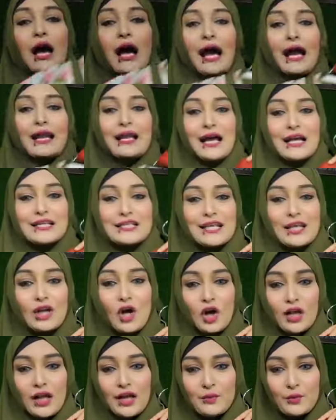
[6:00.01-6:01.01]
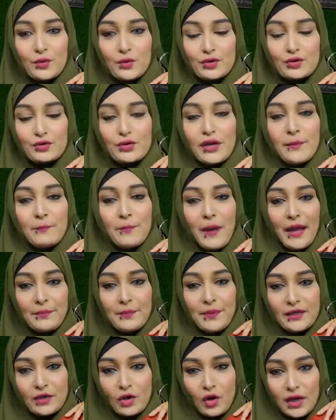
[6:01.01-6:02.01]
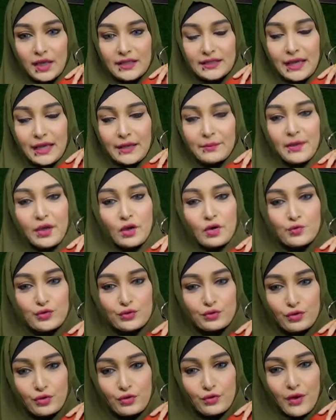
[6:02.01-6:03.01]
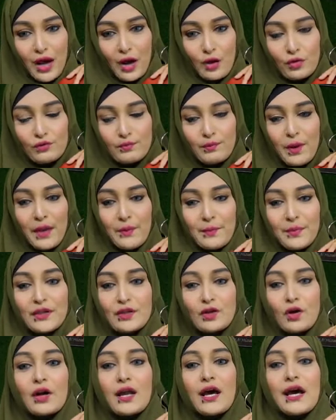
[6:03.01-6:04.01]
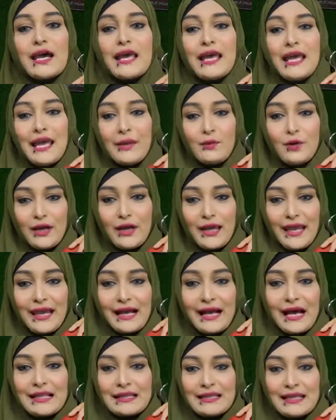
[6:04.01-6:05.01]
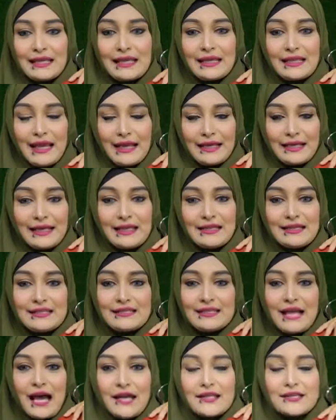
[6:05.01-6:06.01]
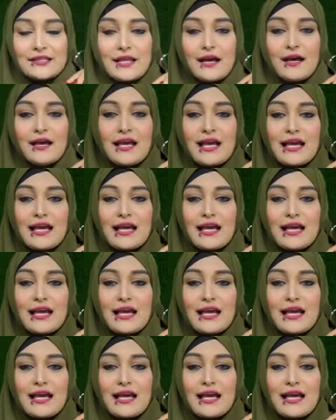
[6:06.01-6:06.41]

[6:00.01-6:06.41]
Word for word: আর আসি গলার পোর্শনে পাইপিং করা থাকবে খুব সুন্দর রাউন্ড পাইপিং করা এবং এখান থেকে দেখেন ডিজাইনটা